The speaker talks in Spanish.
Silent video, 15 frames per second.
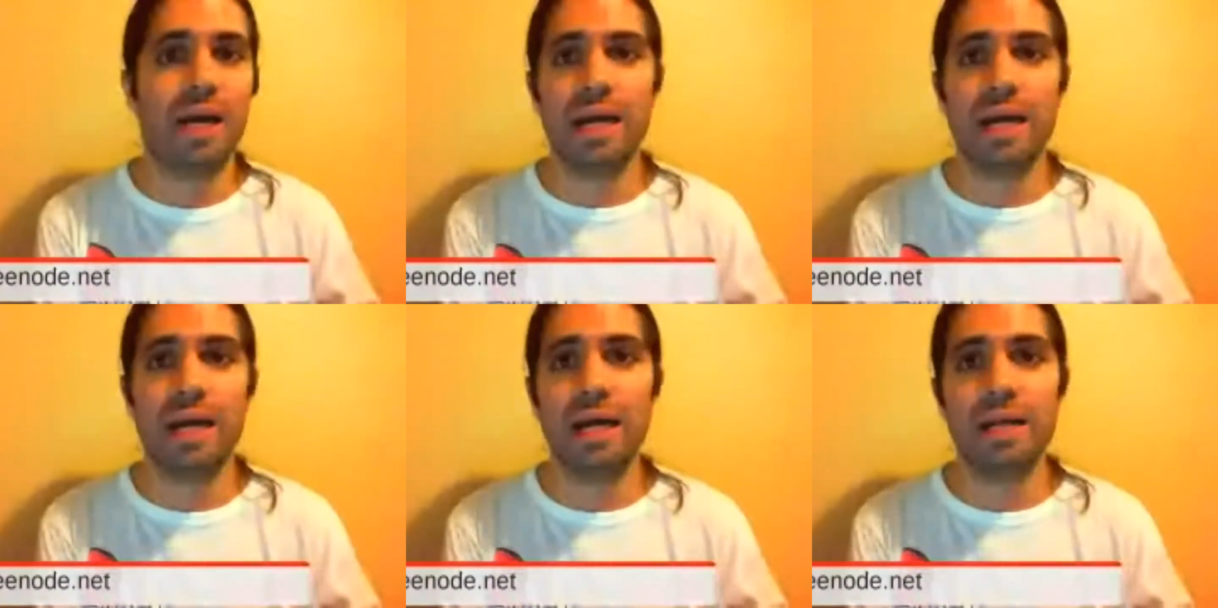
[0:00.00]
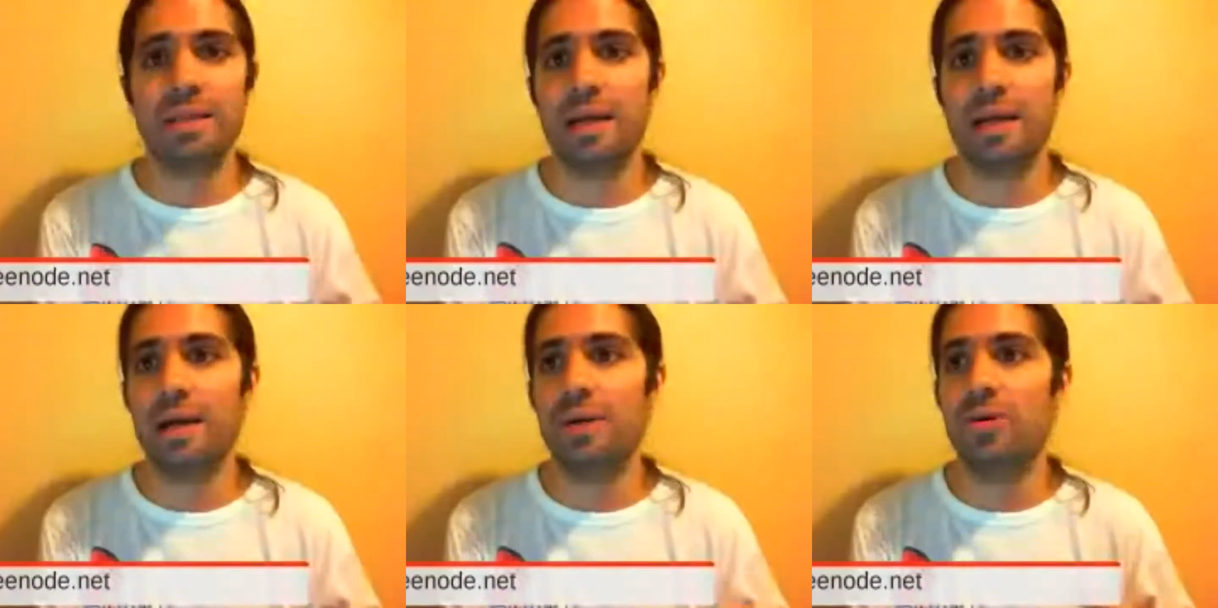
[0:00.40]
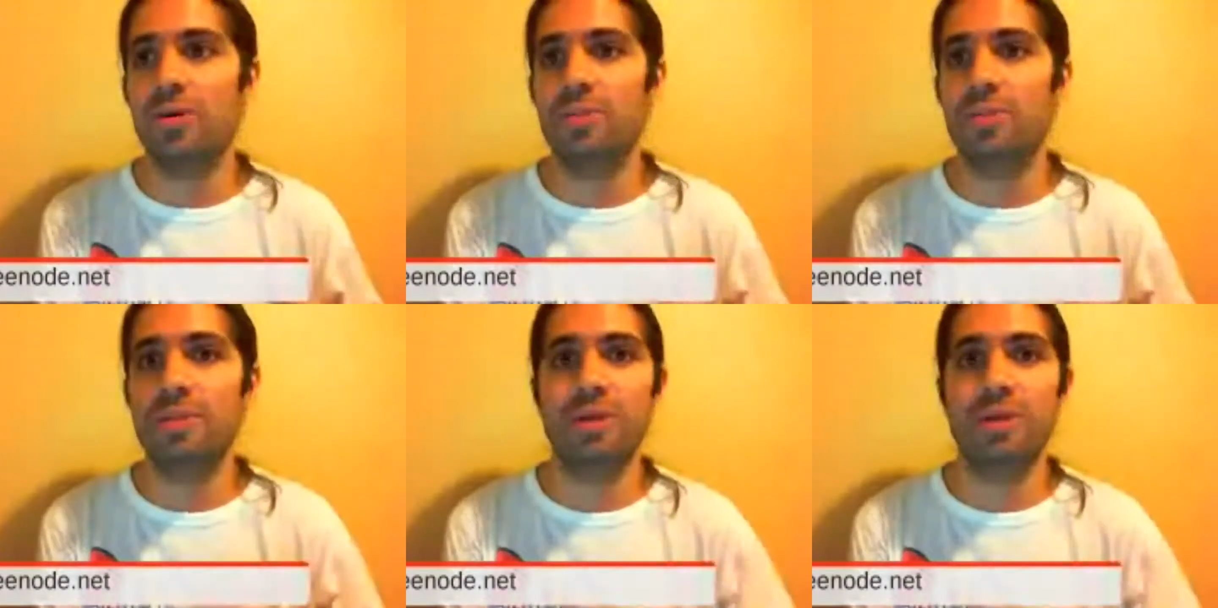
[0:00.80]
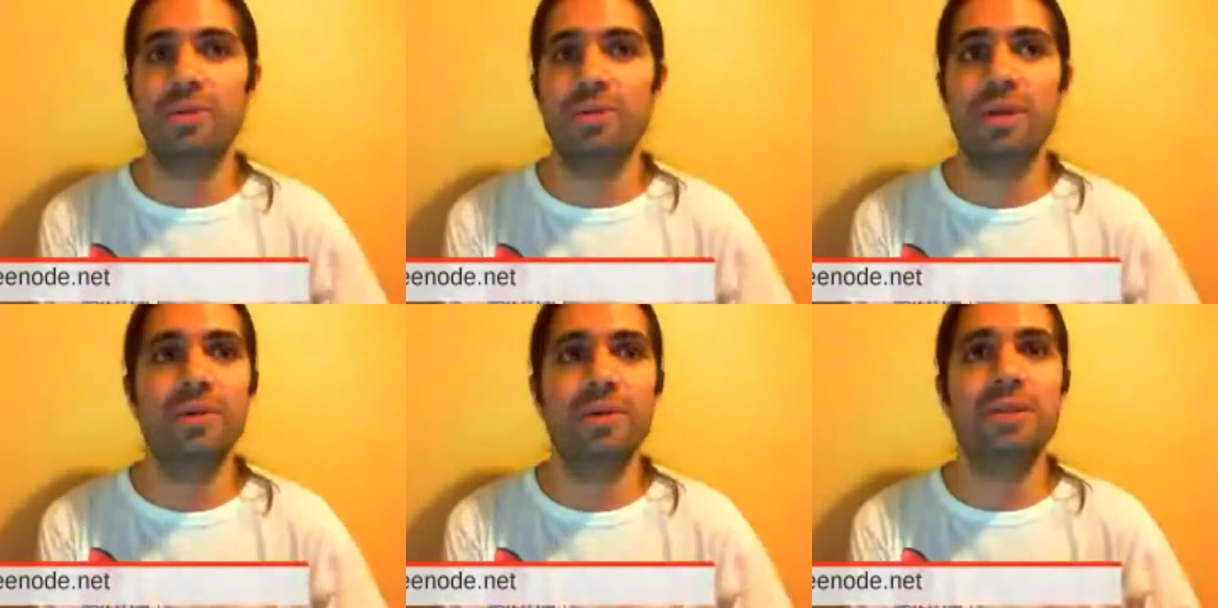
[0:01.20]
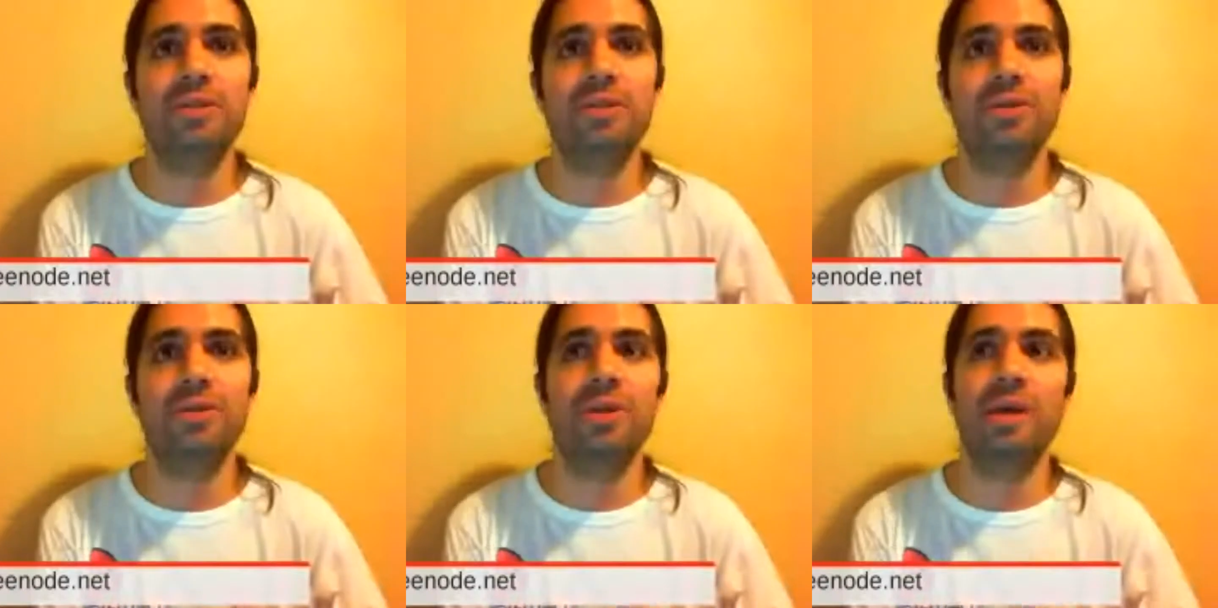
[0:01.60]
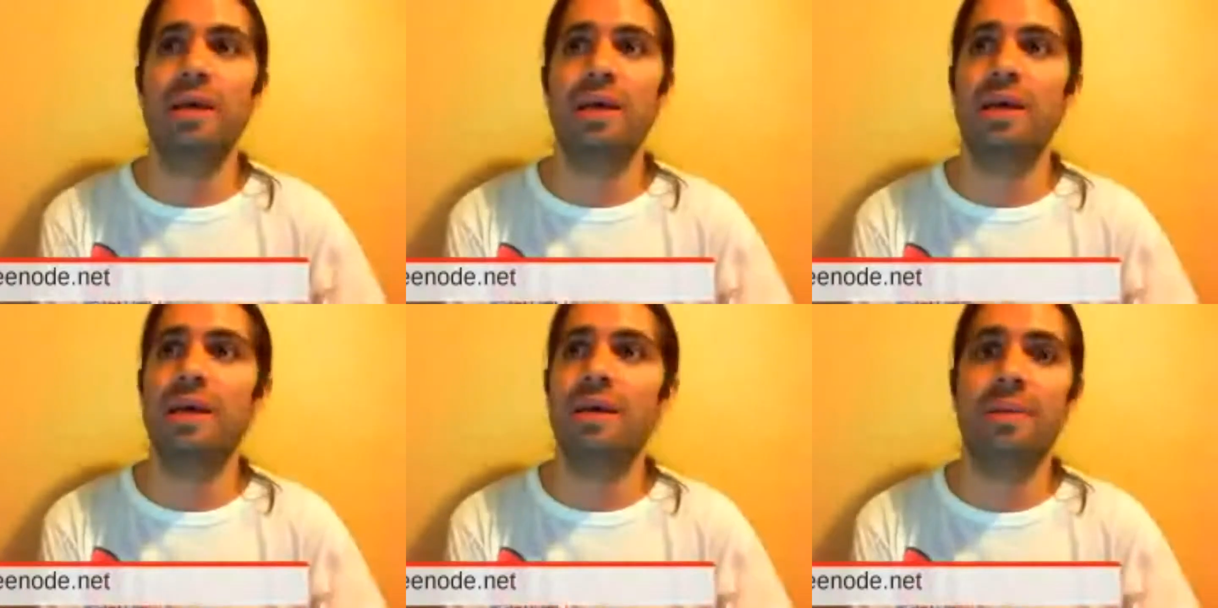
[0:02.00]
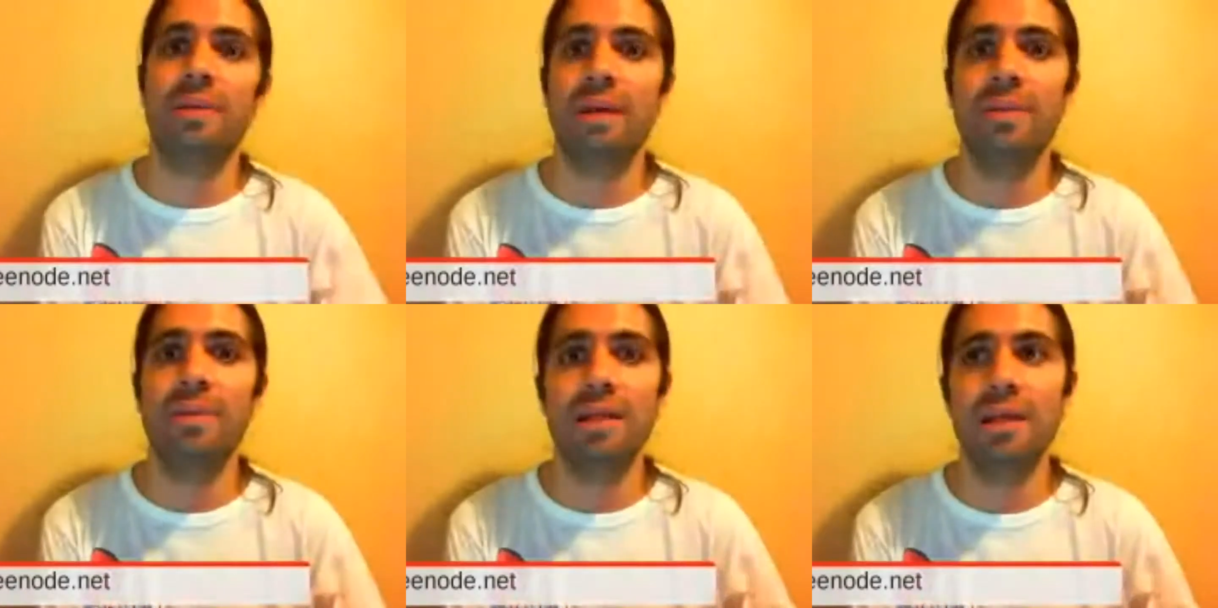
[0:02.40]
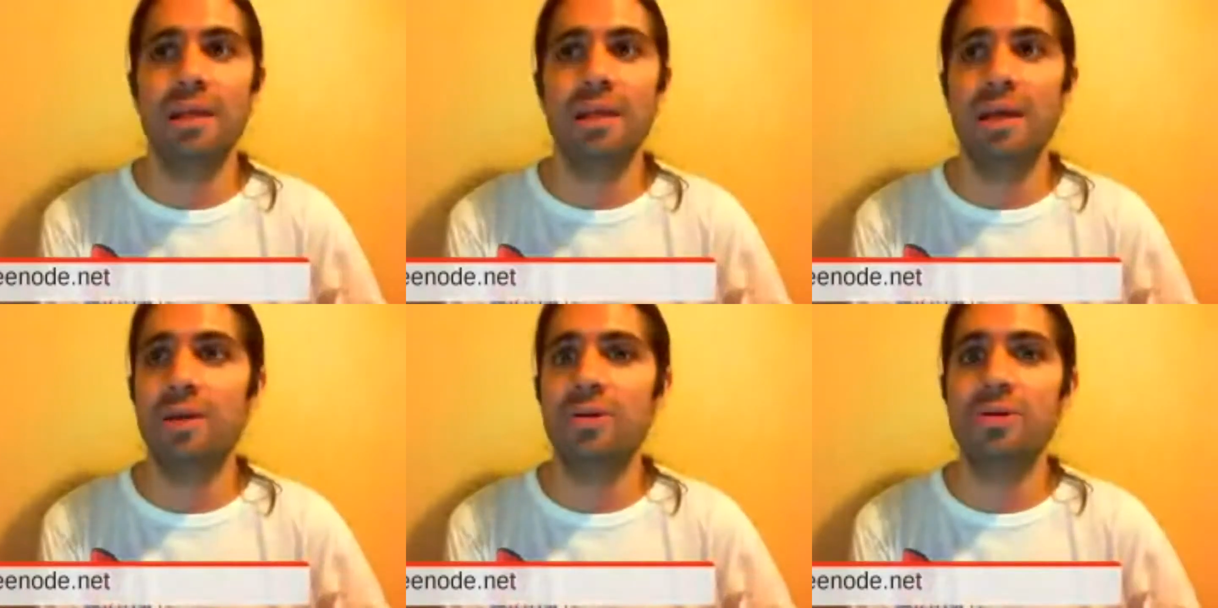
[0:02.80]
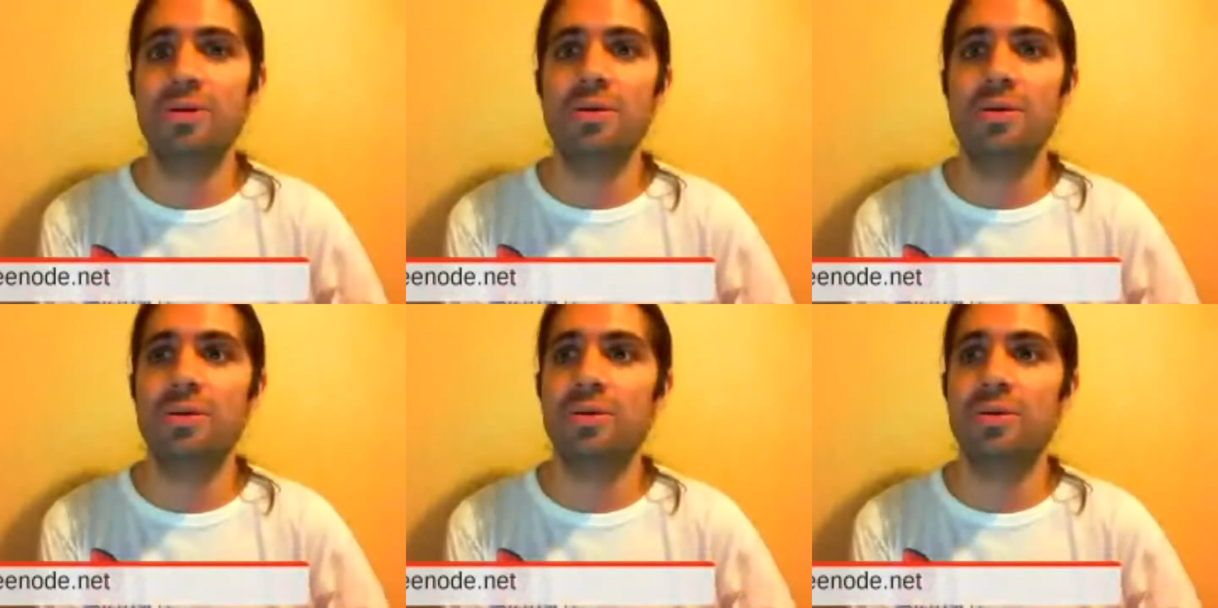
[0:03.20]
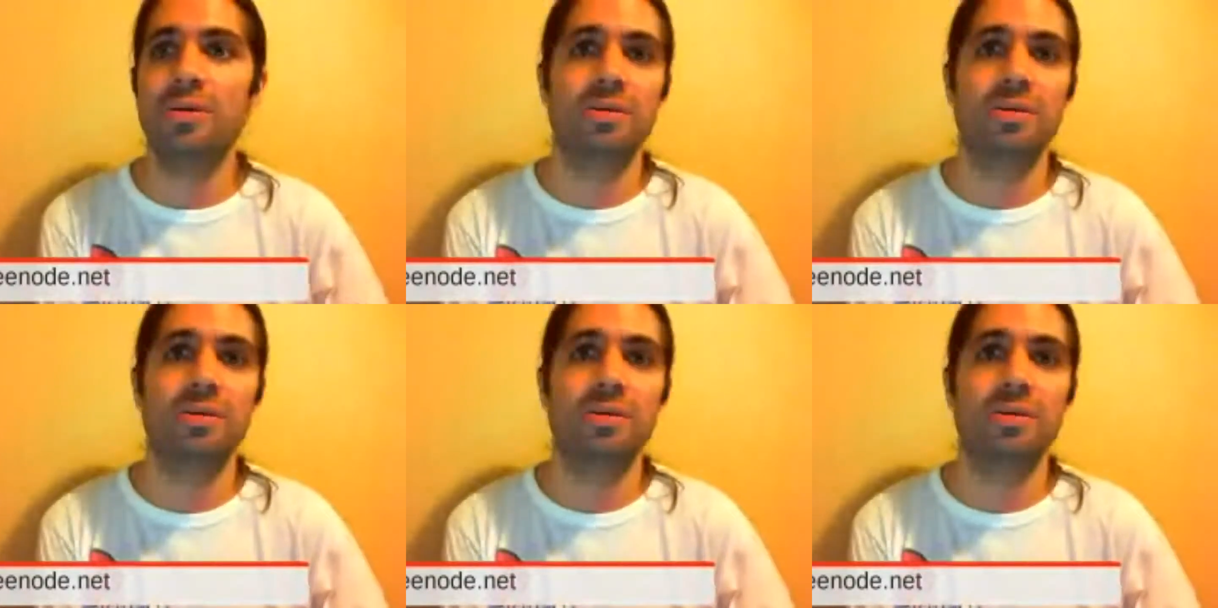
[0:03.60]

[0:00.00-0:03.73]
carta o me llega un aviso de mandame dinero, o,